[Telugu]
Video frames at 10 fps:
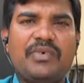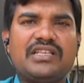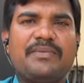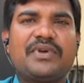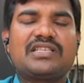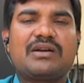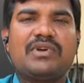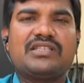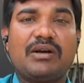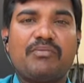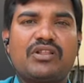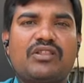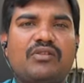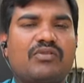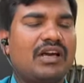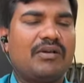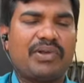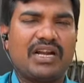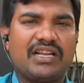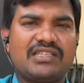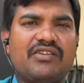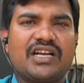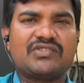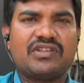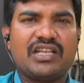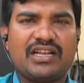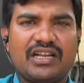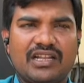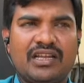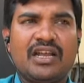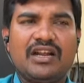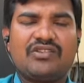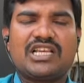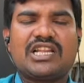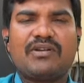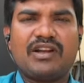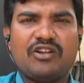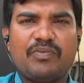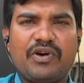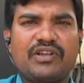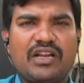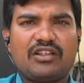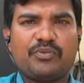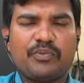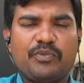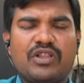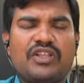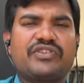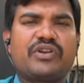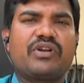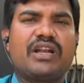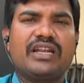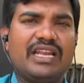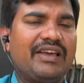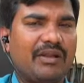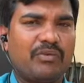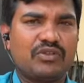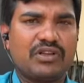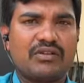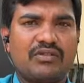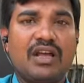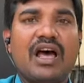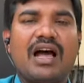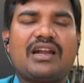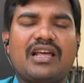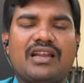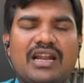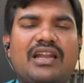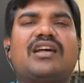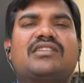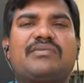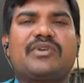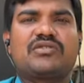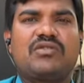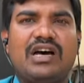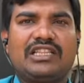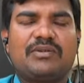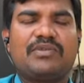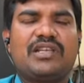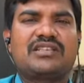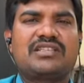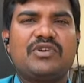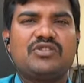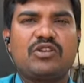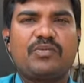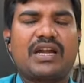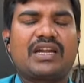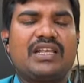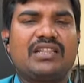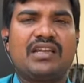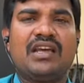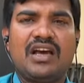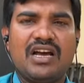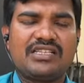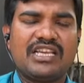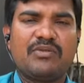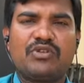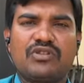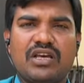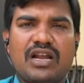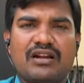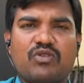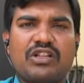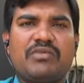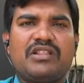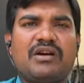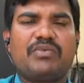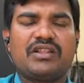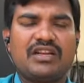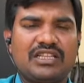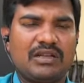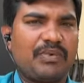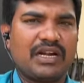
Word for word: ఆ బీజేపీకి సంబంధించి అభ్యర్థులను కూడా ప్రకటించే అవకాశం ఉంది ఎందుకంటే ఇటు చంద్రబాబు నాయుడు పవన్ కళ్యాణ్ అప్పుడు పురంధేశ్వరి కూడా ఢిల్లీ వెళ్ళబోతున్నారు అక్కడ నడ్డా సమక్షంలో ఆంధ్రప్రదేశ్ సంబంధించి ఒక ప్రకటన అయితే చేయబోతున్నారు అక్కడ కొంతమంది అభ్యర్థులు అయితే